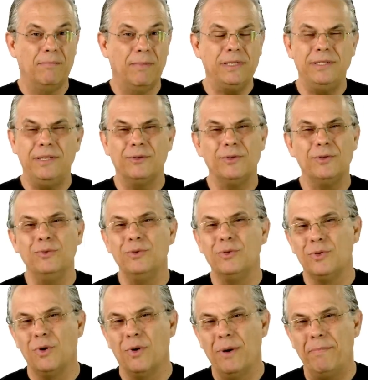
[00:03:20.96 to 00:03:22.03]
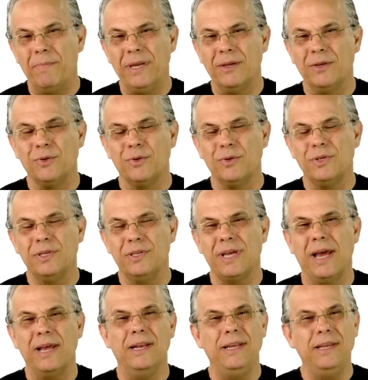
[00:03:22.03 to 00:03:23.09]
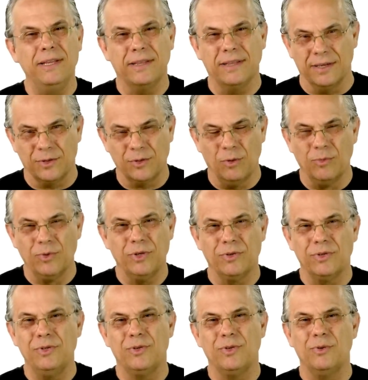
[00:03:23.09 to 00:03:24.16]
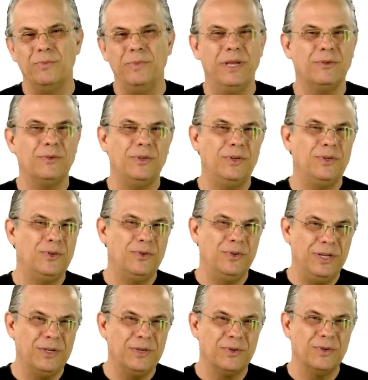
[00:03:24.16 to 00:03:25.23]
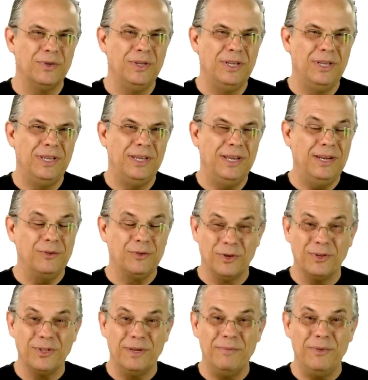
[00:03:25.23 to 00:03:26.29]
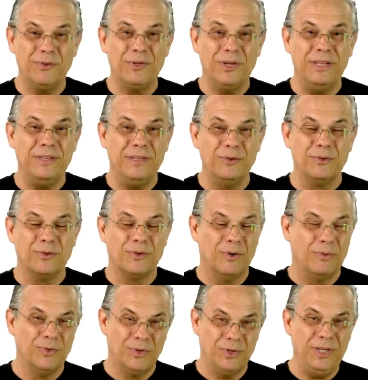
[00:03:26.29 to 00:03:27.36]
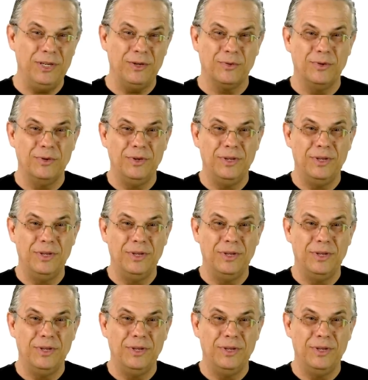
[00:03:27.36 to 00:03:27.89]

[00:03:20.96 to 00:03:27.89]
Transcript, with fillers: Mas Deus não usou apenas os israelitas como seus instrumentos de juízo, ele usou também os gentios, como Ciro.